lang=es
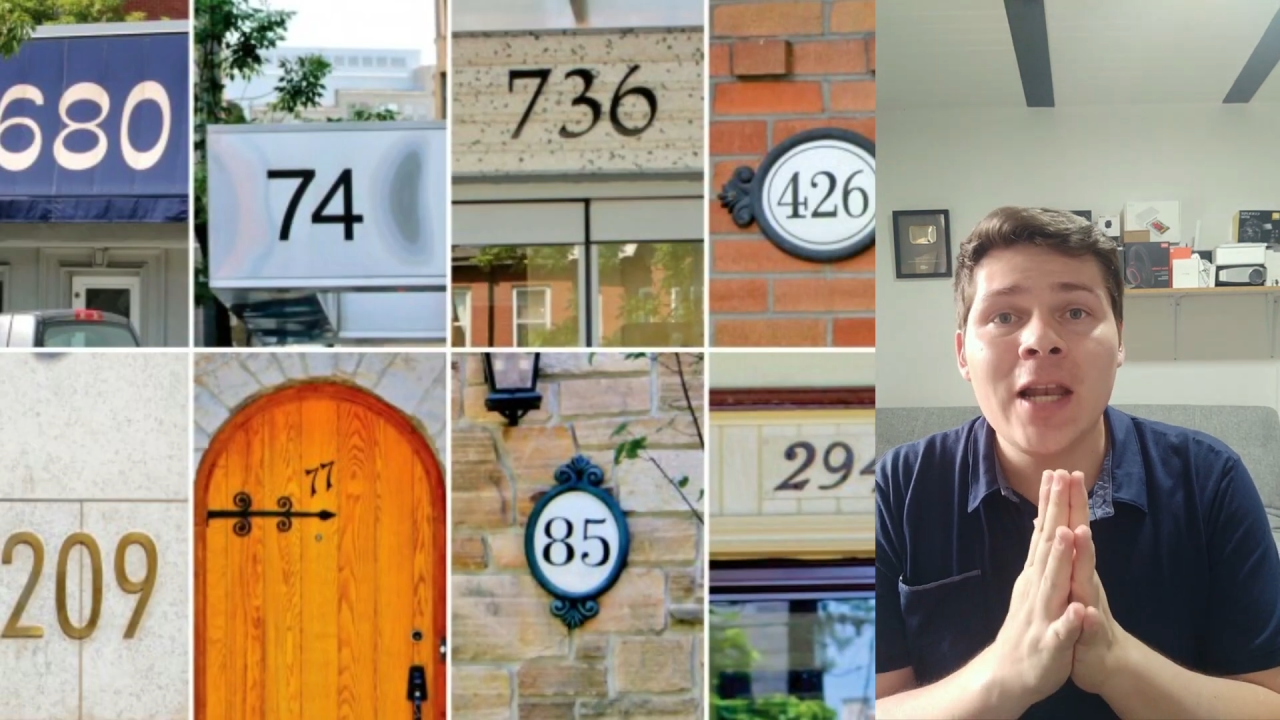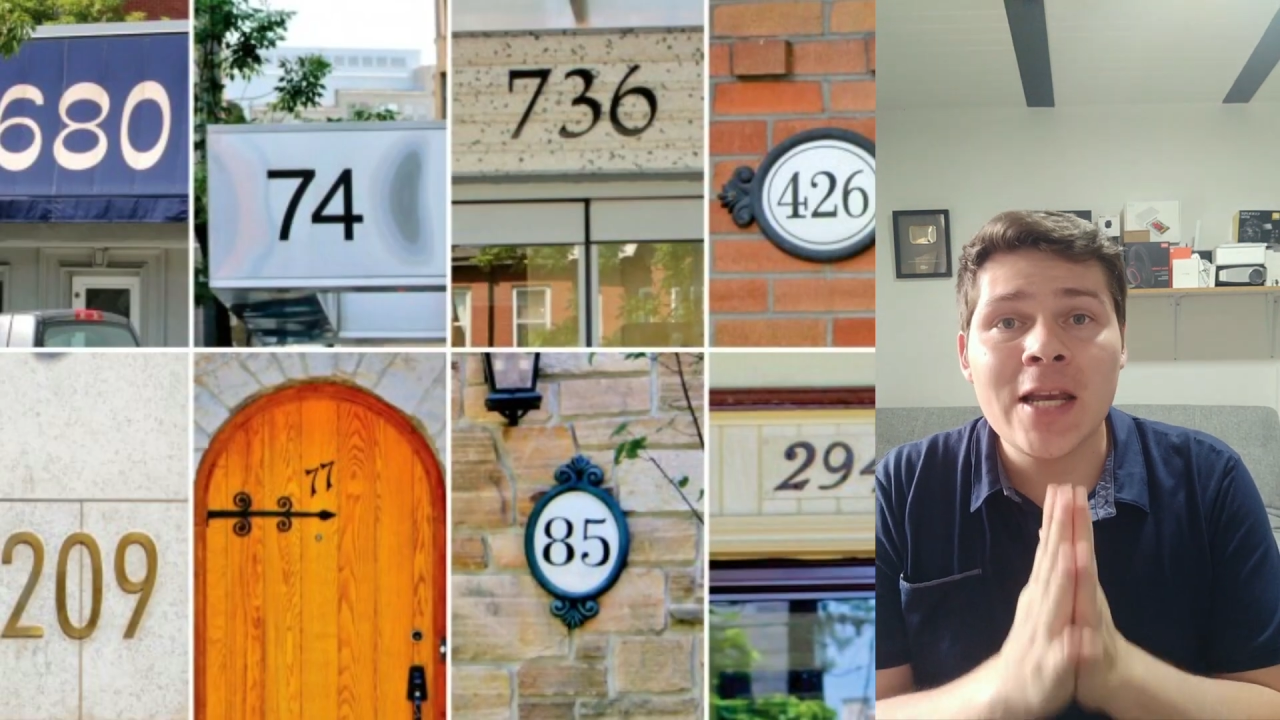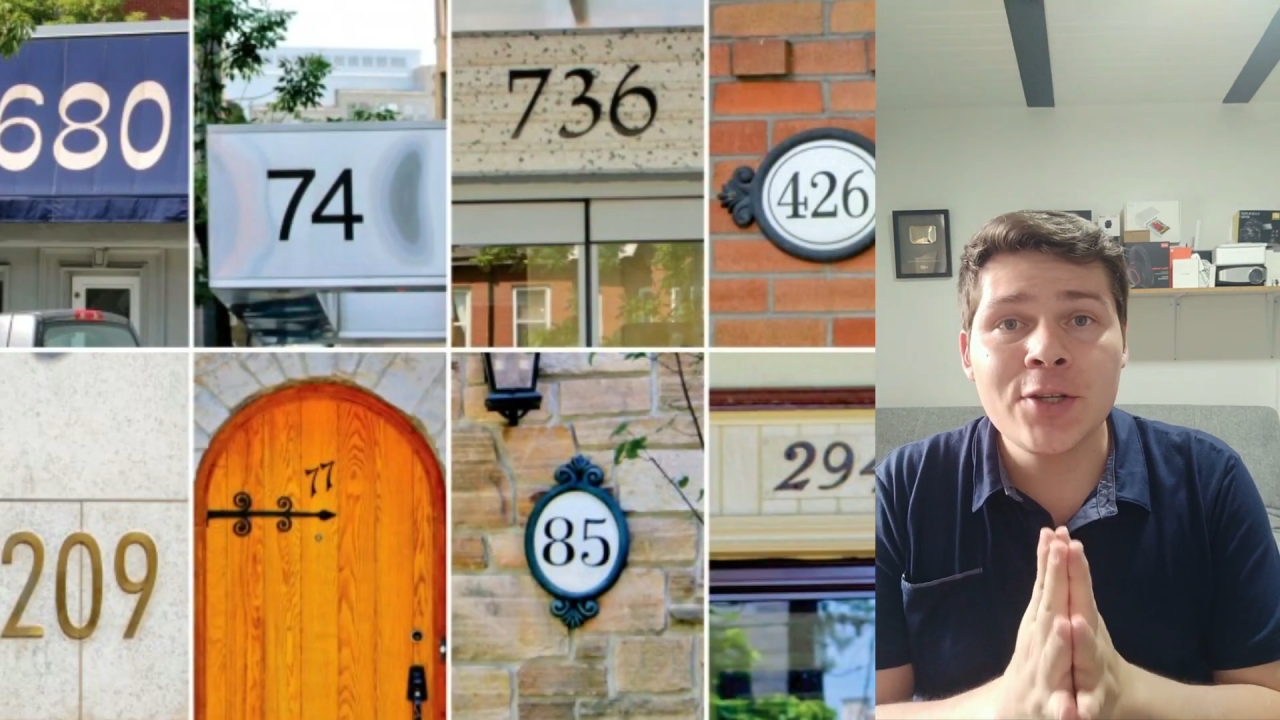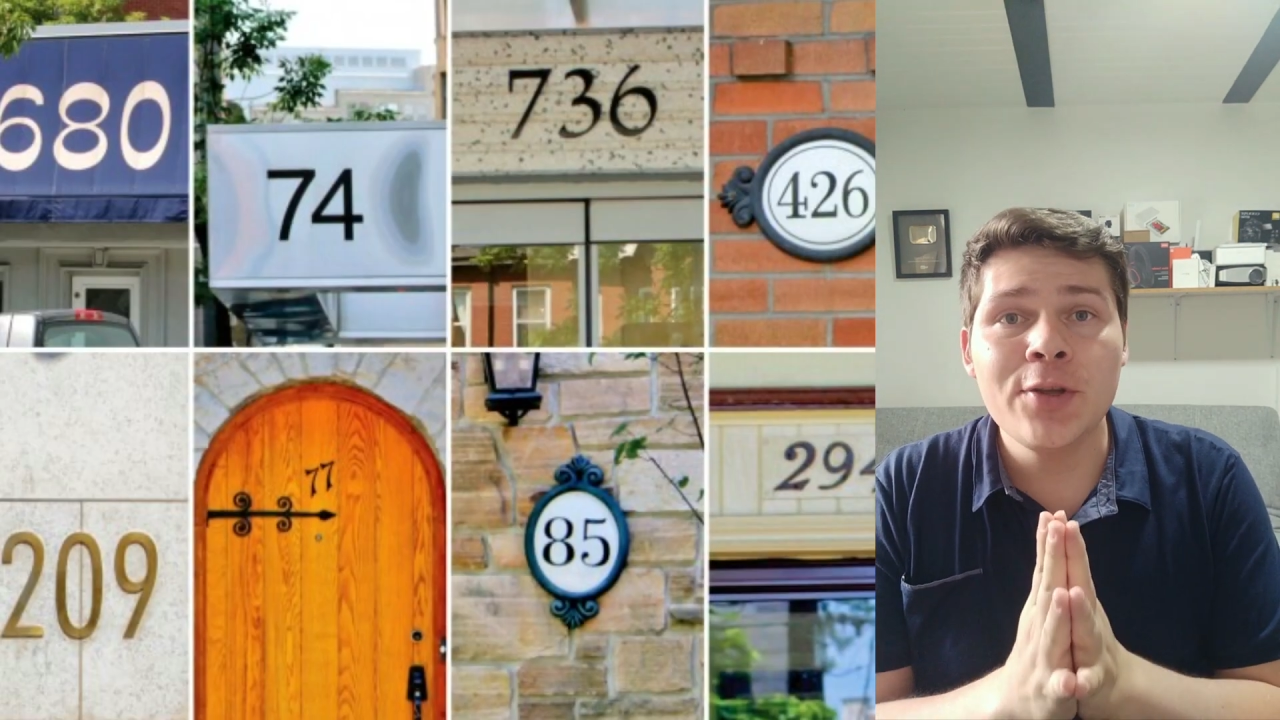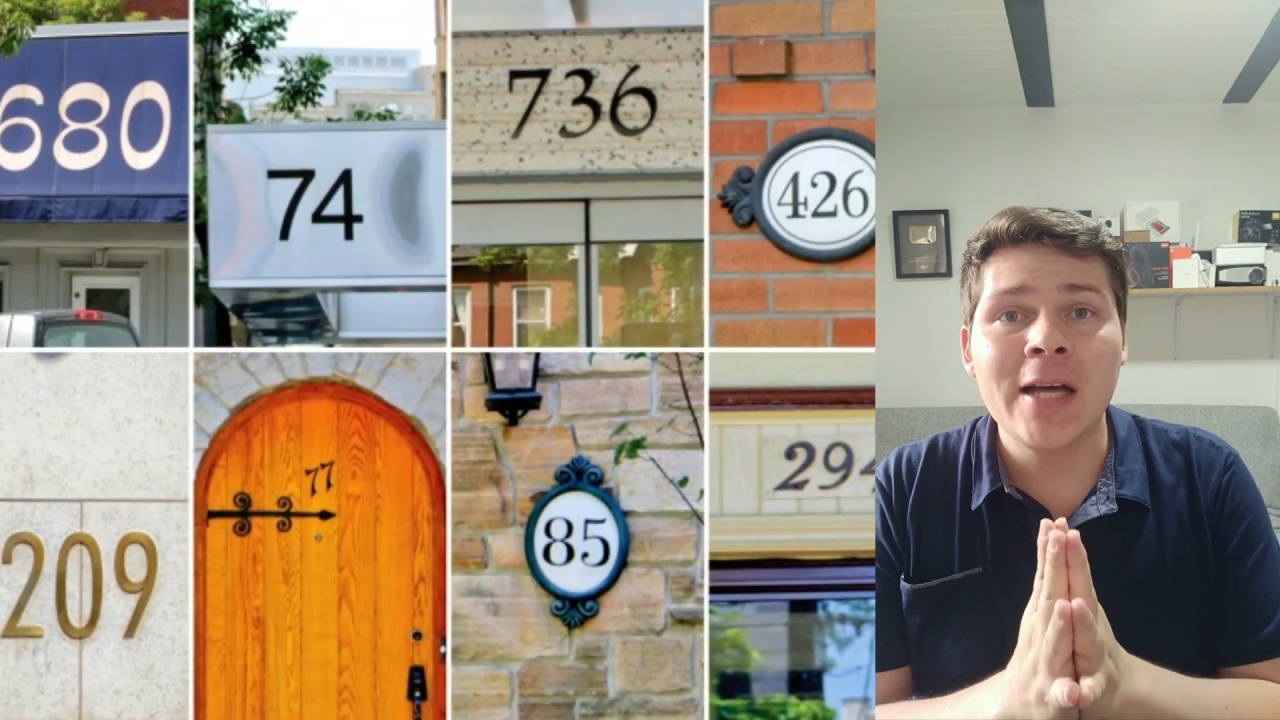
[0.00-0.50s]
la
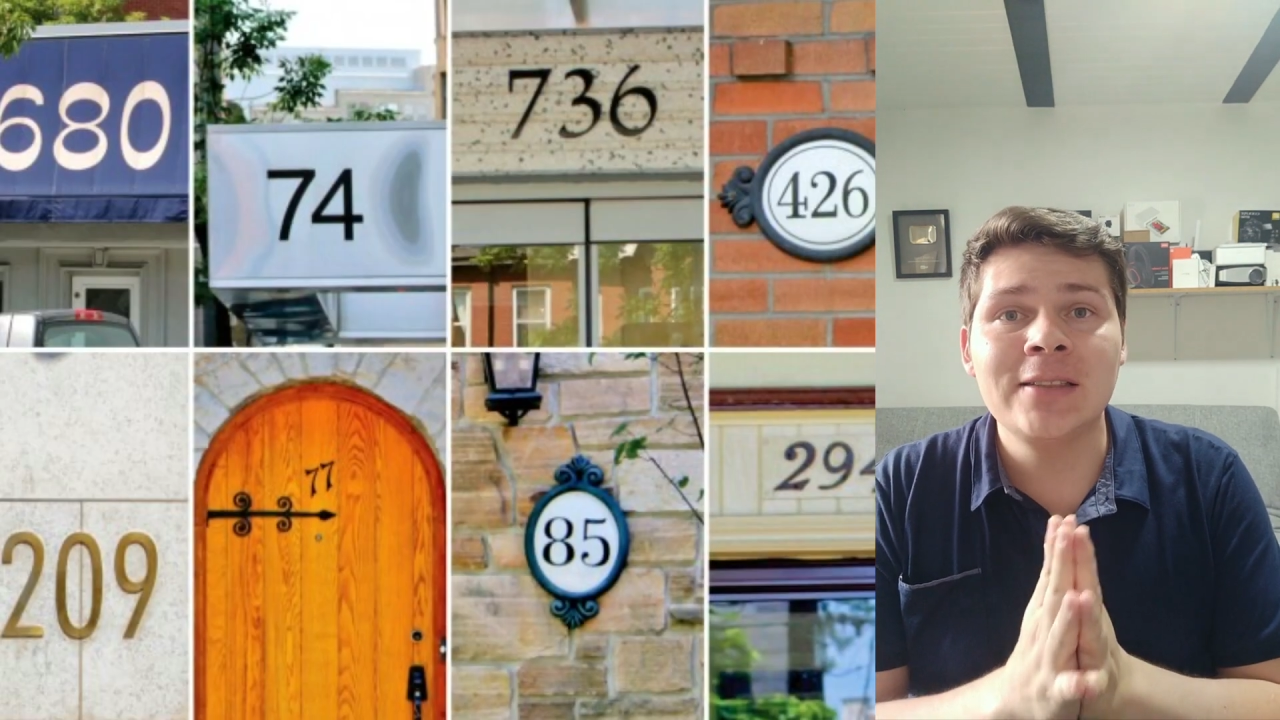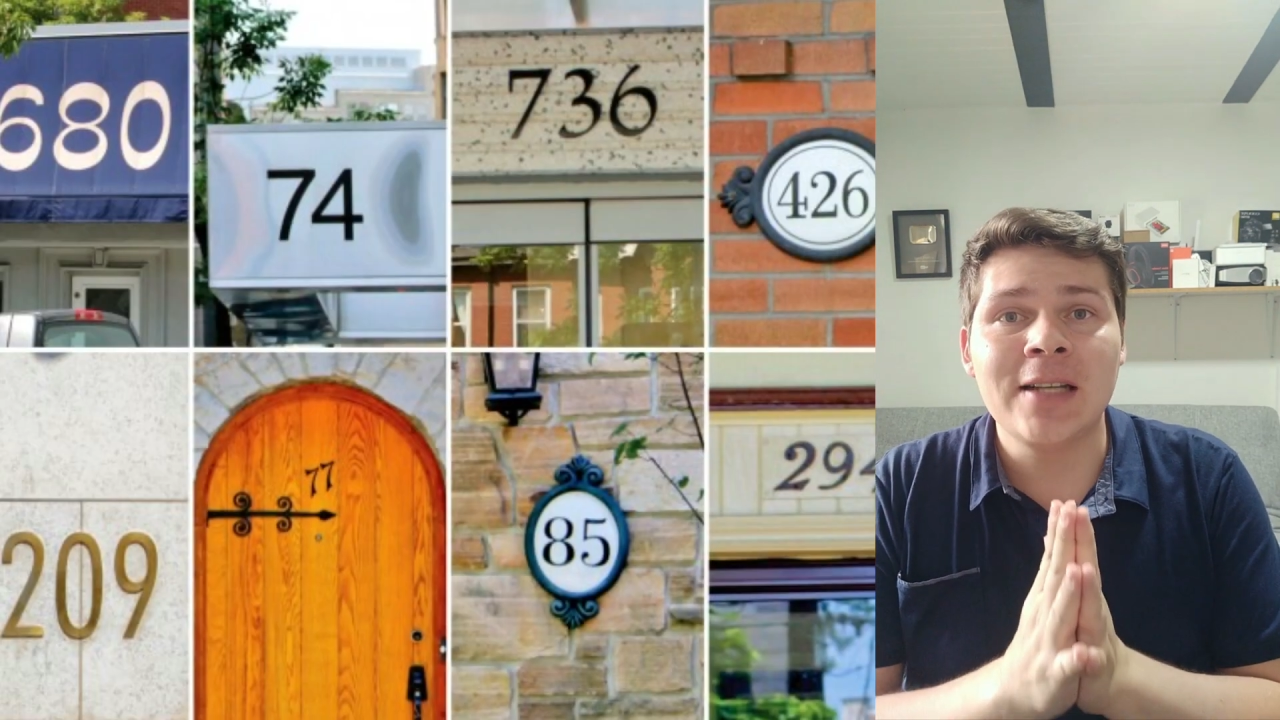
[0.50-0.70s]
ciudad,